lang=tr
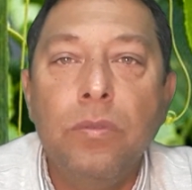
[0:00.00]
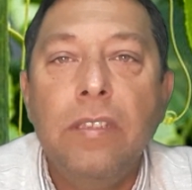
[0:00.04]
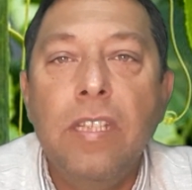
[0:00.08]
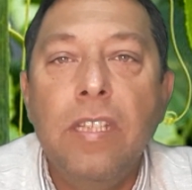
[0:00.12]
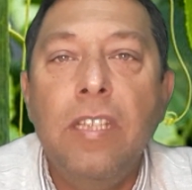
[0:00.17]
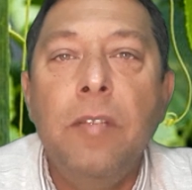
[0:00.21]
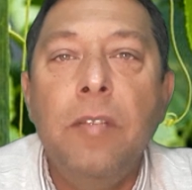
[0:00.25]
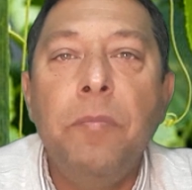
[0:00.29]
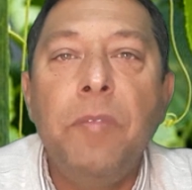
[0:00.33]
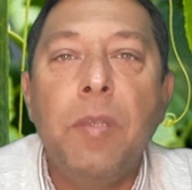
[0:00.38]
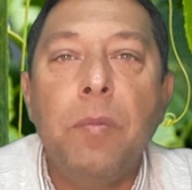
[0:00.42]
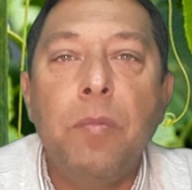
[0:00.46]

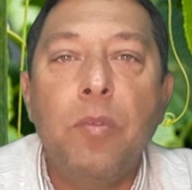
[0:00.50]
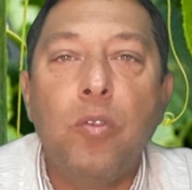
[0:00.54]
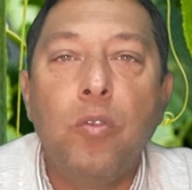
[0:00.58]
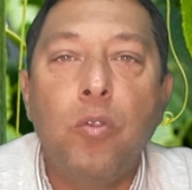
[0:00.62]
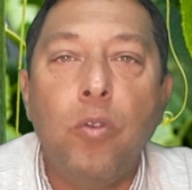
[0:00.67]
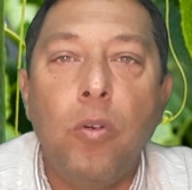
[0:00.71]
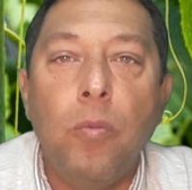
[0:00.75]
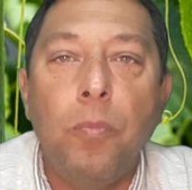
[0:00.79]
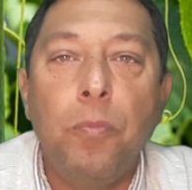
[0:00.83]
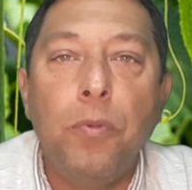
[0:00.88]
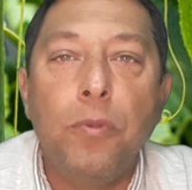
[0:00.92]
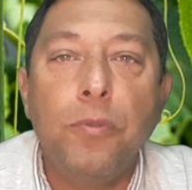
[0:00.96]
Dediğim gibi
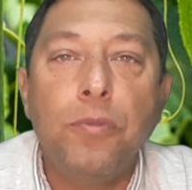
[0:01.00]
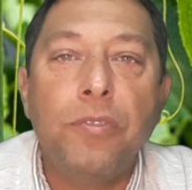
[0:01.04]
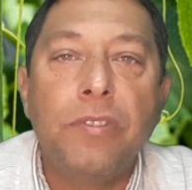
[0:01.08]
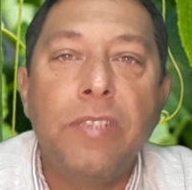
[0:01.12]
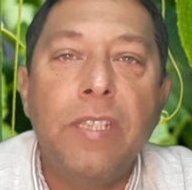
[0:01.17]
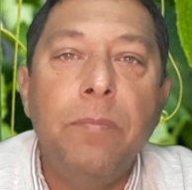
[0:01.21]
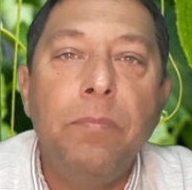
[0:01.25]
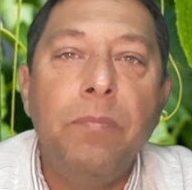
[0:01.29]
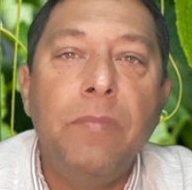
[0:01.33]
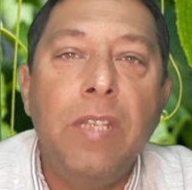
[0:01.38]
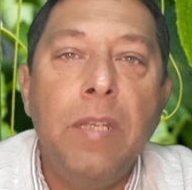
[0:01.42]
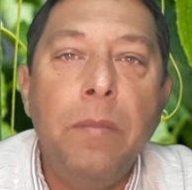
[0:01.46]
kompost
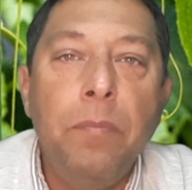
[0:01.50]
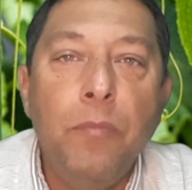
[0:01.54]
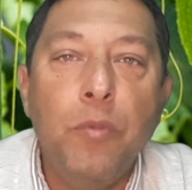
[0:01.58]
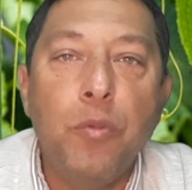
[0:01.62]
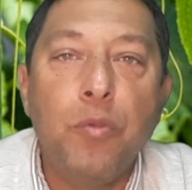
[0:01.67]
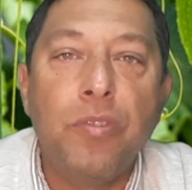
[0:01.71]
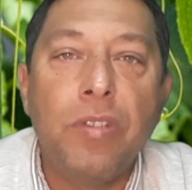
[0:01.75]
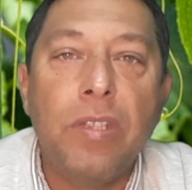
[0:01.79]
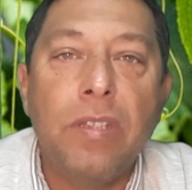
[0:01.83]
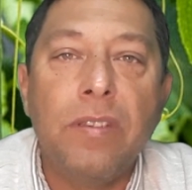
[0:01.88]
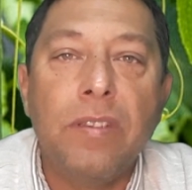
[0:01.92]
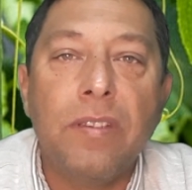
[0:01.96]
hem nem
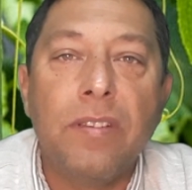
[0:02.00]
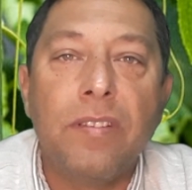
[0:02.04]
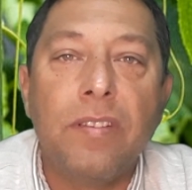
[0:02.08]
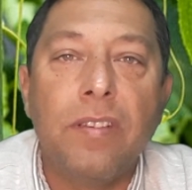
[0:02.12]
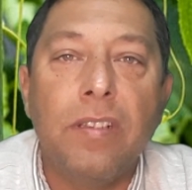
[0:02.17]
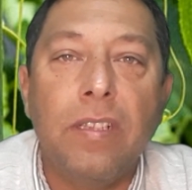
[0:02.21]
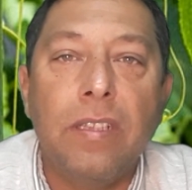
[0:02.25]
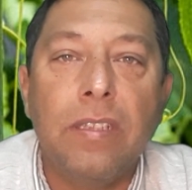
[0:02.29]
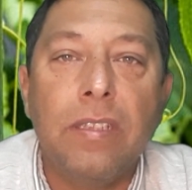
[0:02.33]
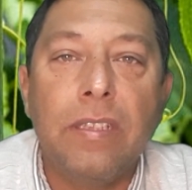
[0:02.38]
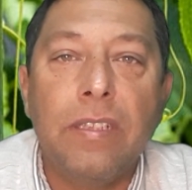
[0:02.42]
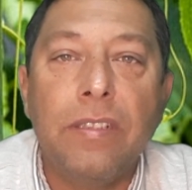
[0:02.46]
düzenini
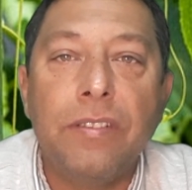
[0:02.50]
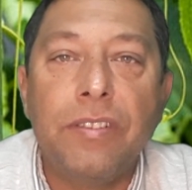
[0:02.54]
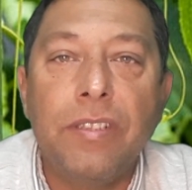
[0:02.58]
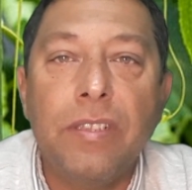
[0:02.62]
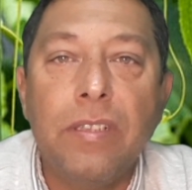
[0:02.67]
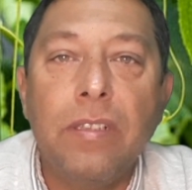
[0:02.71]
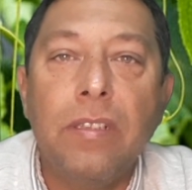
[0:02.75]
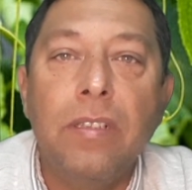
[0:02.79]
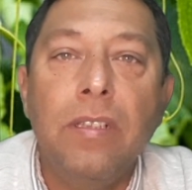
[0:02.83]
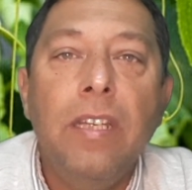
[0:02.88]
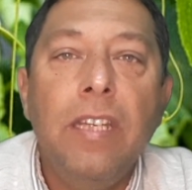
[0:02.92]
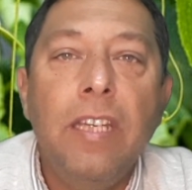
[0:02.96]

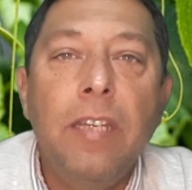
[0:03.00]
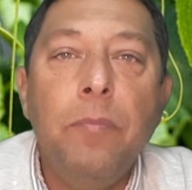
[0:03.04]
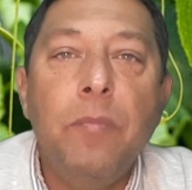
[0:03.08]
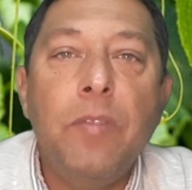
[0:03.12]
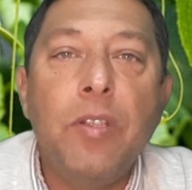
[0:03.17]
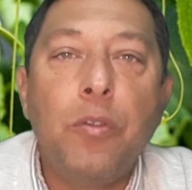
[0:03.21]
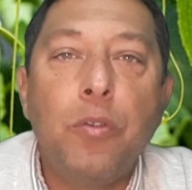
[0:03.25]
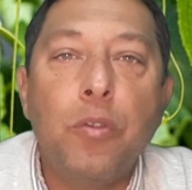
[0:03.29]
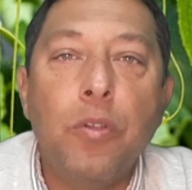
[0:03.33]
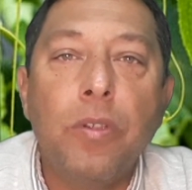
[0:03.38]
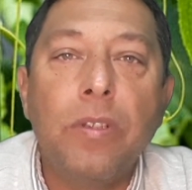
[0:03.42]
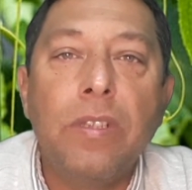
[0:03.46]
sağlayacak hem
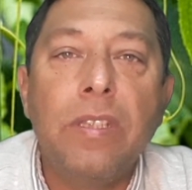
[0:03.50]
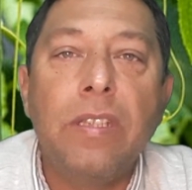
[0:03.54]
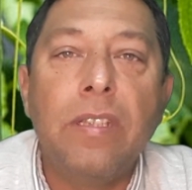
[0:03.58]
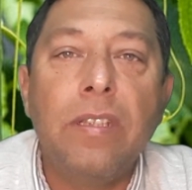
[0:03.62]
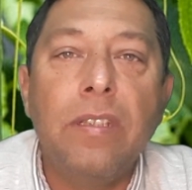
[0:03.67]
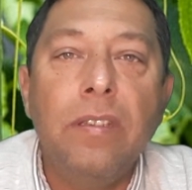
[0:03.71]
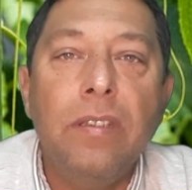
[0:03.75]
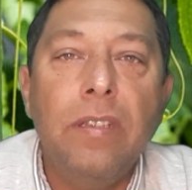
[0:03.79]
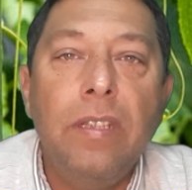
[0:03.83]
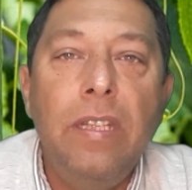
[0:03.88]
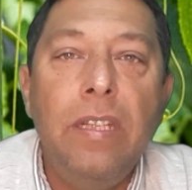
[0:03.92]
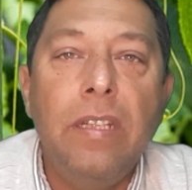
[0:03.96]
de
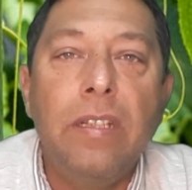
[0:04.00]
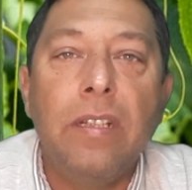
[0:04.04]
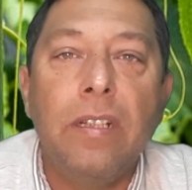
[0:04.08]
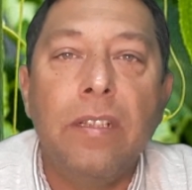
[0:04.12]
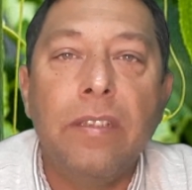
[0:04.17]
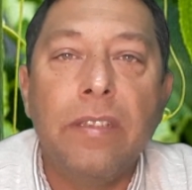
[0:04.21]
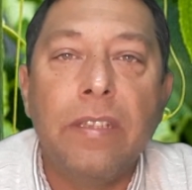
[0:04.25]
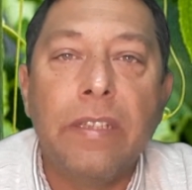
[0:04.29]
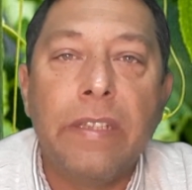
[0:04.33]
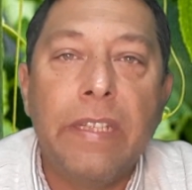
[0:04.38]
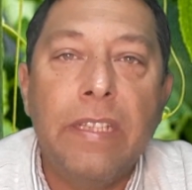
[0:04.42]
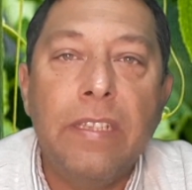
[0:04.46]
köklerin ilk
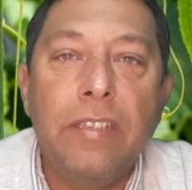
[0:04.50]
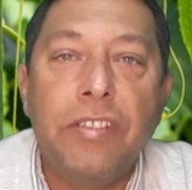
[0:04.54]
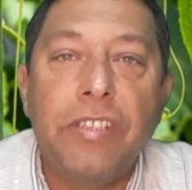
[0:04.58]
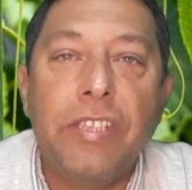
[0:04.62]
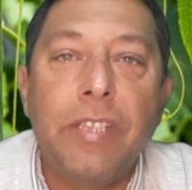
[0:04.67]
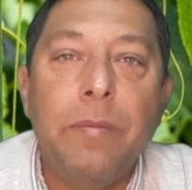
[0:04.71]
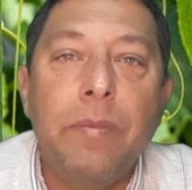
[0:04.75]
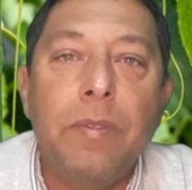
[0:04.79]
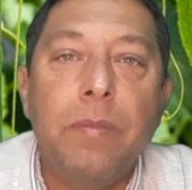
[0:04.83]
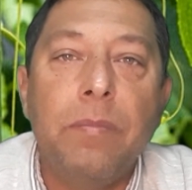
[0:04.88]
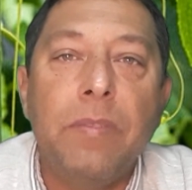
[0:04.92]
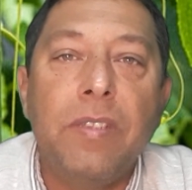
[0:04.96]
anda
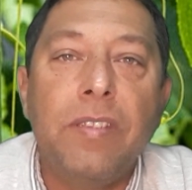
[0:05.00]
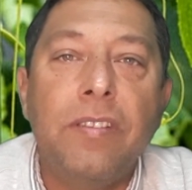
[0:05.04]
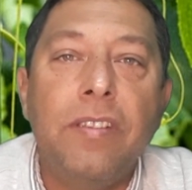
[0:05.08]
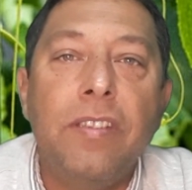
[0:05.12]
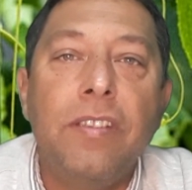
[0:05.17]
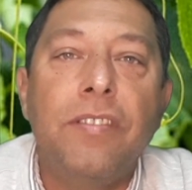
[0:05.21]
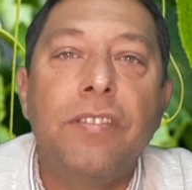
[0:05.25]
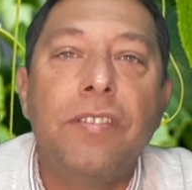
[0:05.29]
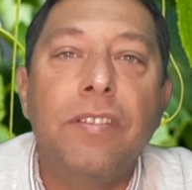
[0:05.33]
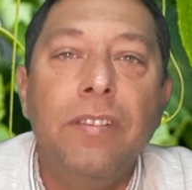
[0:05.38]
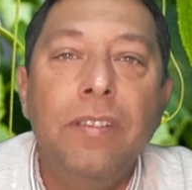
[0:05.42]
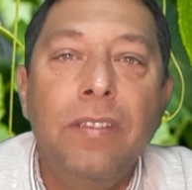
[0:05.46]
gelişebilmesi
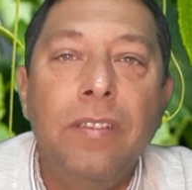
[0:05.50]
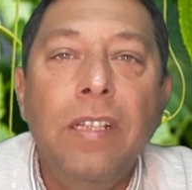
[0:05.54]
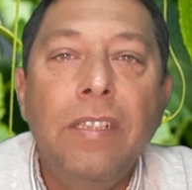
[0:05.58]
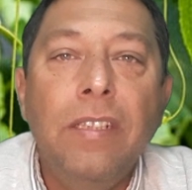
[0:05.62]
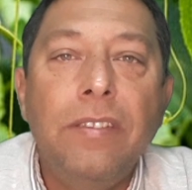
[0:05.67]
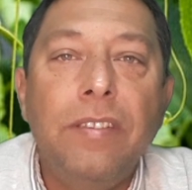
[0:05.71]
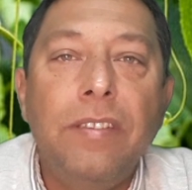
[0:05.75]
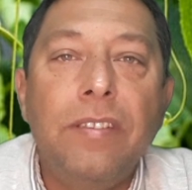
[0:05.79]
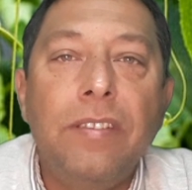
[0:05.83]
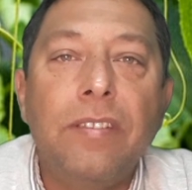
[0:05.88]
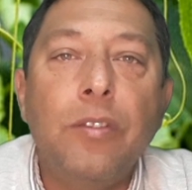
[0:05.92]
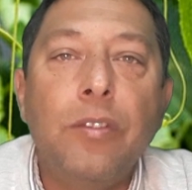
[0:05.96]
için
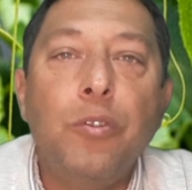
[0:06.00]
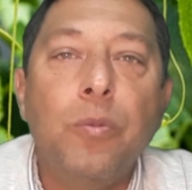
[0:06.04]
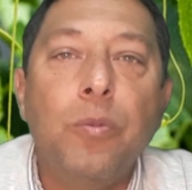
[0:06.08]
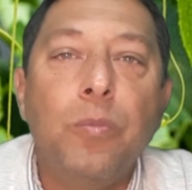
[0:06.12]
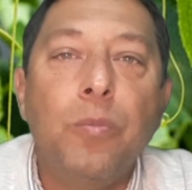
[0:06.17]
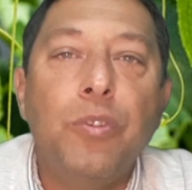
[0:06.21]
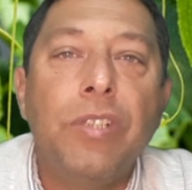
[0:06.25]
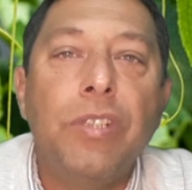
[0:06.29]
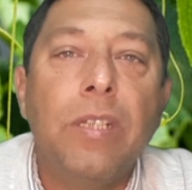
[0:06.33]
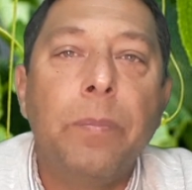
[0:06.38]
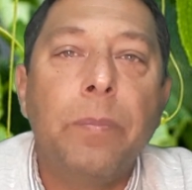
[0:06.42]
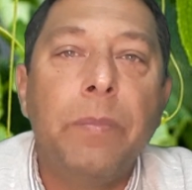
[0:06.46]
size
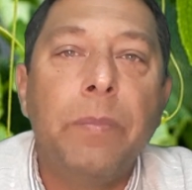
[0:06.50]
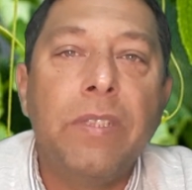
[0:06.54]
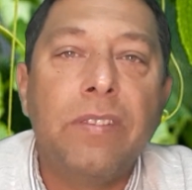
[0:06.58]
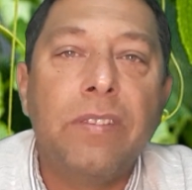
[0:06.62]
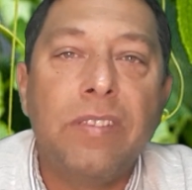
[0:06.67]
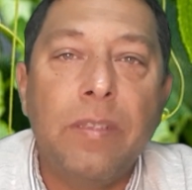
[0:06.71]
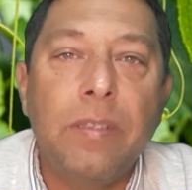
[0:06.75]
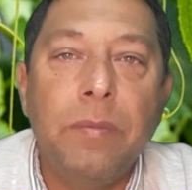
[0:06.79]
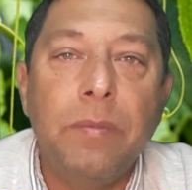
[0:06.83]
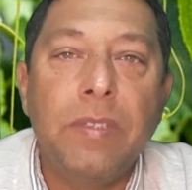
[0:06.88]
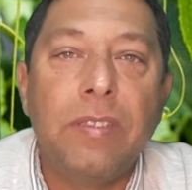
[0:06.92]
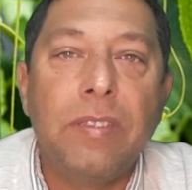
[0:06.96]
yumuşak bir
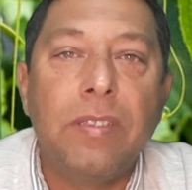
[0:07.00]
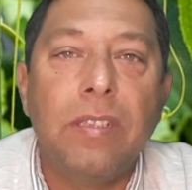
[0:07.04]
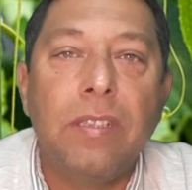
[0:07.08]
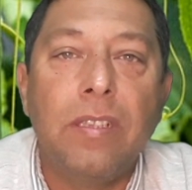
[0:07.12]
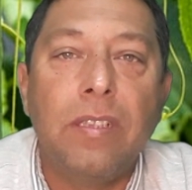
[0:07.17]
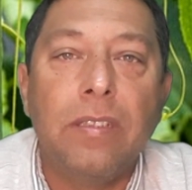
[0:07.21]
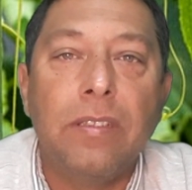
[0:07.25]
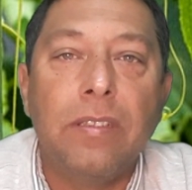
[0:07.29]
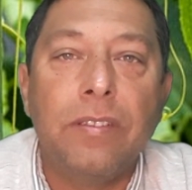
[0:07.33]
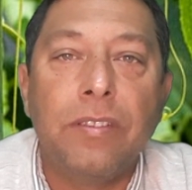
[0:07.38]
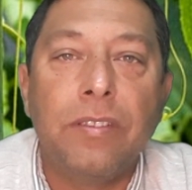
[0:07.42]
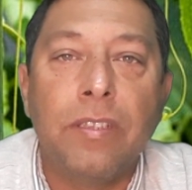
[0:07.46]
zemin
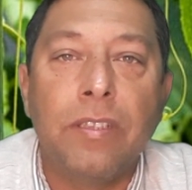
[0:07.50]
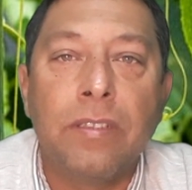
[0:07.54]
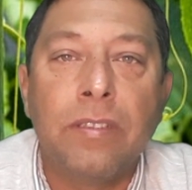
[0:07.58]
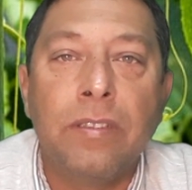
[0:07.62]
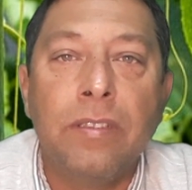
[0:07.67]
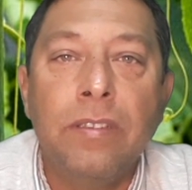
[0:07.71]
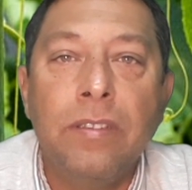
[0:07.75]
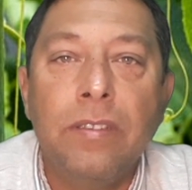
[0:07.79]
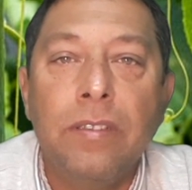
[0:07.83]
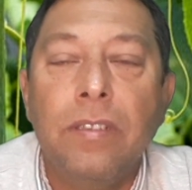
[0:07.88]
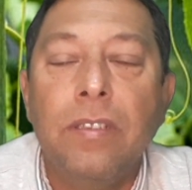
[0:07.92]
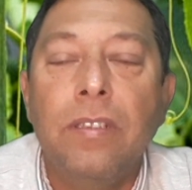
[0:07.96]

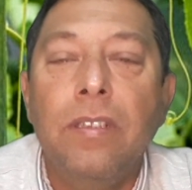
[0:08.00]
sağlayacaktır.